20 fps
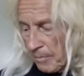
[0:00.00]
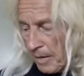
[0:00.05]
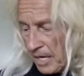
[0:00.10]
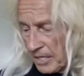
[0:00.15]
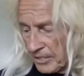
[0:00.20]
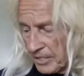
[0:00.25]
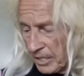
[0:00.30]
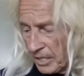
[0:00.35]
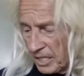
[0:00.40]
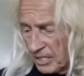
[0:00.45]

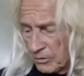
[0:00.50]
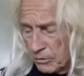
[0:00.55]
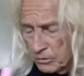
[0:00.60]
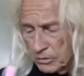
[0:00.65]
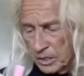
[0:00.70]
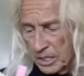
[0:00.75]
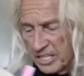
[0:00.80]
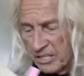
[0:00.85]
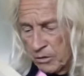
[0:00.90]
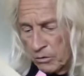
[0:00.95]
Mahatera
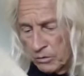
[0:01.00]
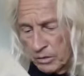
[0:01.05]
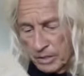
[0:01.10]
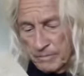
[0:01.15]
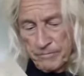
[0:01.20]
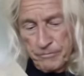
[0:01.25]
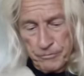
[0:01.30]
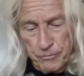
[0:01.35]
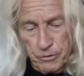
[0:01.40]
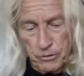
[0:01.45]
Dr.
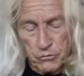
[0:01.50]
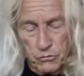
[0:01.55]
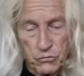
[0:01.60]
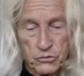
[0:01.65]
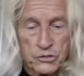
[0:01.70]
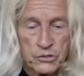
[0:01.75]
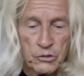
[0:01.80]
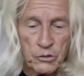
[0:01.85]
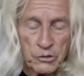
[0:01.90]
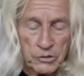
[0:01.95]
Georg Grimm
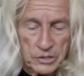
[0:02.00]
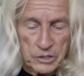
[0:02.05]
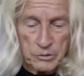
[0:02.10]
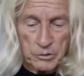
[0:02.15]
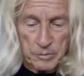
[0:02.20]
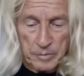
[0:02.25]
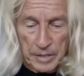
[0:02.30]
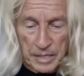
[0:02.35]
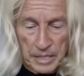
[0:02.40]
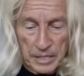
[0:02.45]
führt uns
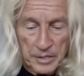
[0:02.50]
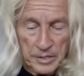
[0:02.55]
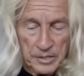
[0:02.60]
zurück zur